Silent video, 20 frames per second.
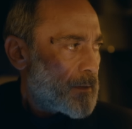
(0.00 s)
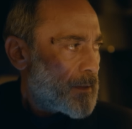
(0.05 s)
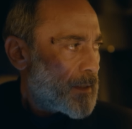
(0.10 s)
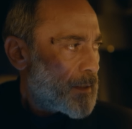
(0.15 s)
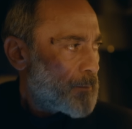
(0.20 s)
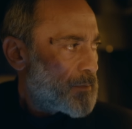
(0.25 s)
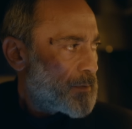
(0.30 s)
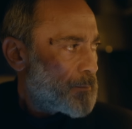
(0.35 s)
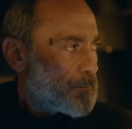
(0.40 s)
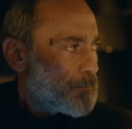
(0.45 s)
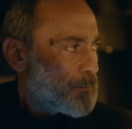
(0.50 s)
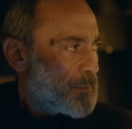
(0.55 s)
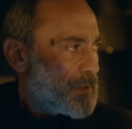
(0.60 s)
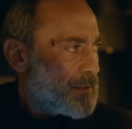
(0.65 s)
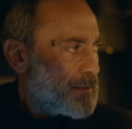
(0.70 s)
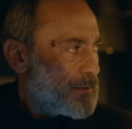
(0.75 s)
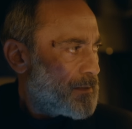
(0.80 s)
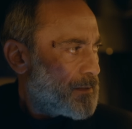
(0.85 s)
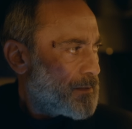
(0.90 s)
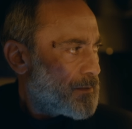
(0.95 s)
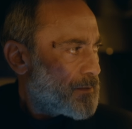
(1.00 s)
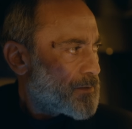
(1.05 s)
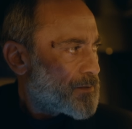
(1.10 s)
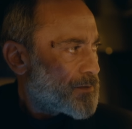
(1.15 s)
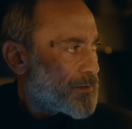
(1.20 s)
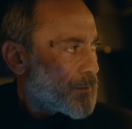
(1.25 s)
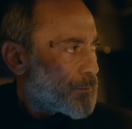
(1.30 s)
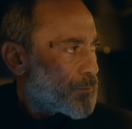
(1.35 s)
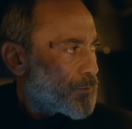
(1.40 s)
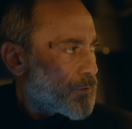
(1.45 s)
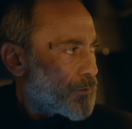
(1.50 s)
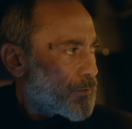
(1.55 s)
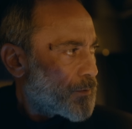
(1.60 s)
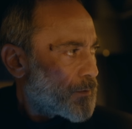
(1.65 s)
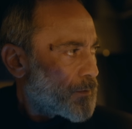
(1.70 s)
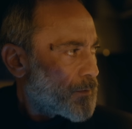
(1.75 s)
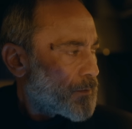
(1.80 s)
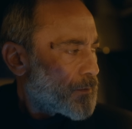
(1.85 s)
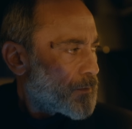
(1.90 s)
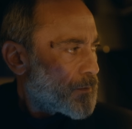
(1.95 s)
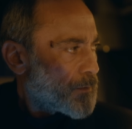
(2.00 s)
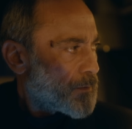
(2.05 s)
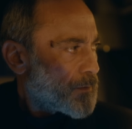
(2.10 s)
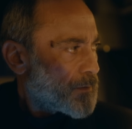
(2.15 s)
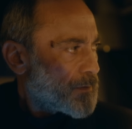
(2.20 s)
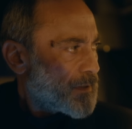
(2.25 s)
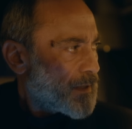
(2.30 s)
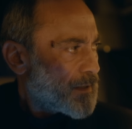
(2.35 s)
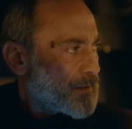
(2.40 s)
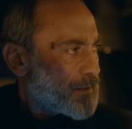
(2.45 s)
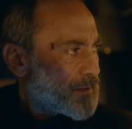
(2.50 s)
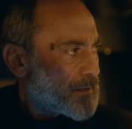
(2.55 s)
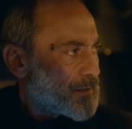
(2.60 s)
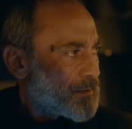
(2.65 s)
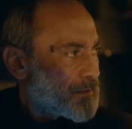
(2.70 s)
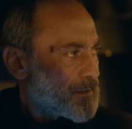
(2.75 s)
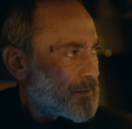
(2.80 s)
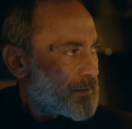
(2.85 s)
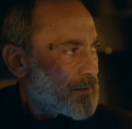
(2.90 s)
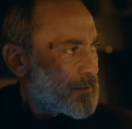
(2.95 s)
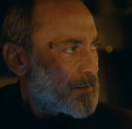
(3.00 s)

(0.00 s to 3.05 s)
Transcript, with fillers: Abim bildiğin iş yapıyor. Yandık.